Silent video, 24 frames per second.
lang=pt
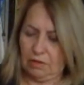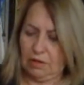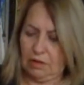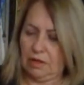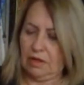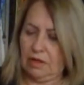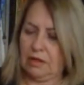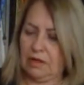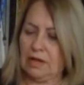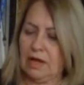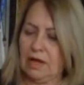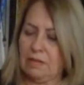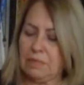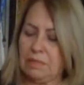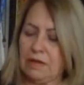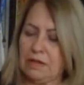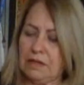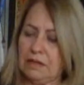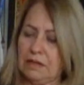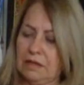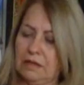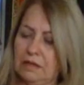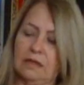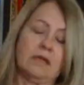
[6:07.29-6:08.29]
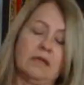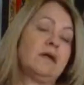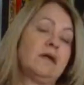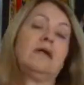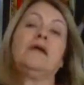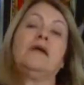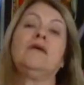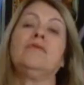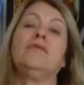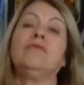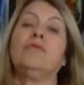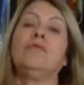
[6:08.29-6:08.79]
acaba
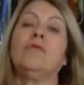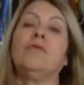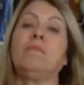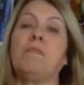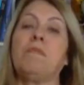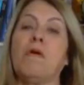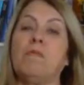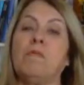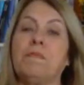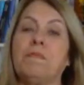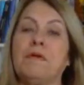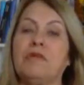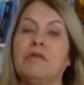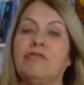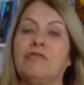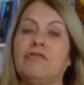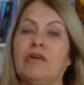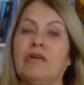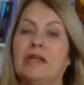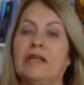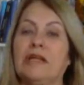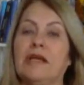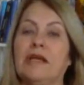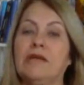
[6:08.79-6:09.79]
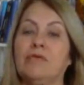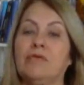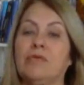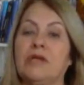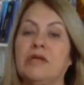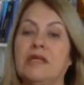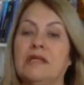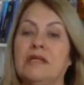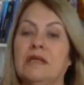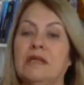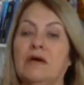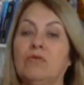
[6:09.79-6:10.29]
indo no palpite alheio
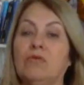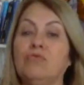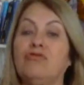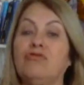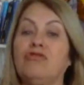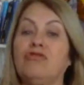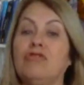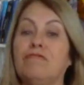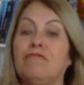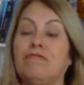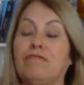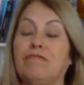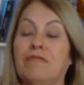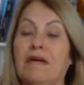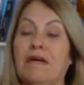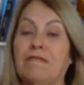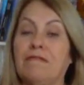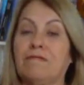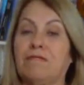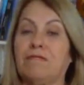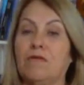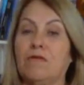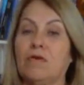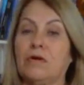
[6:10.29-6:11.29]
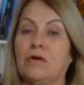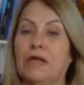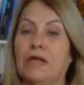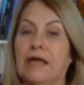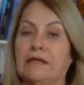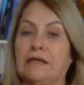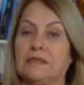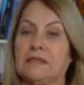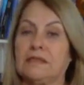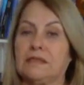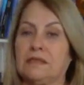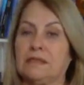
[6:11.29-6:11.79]
que não te
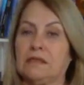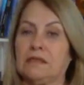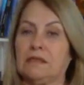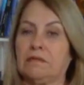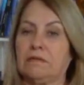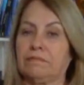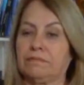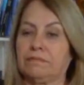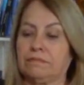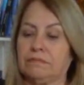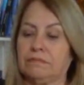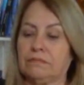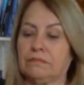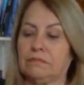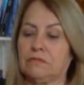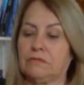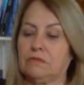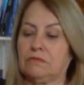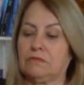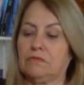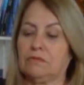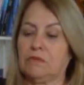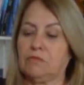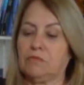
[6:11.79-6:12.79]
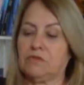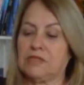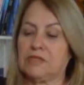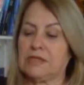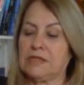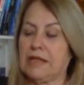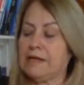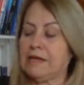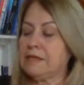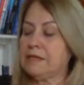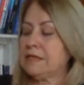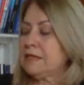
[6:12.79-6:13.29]
favorece. Vamos
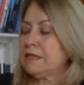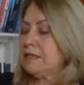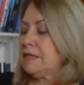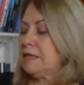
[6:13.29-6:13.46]
lá?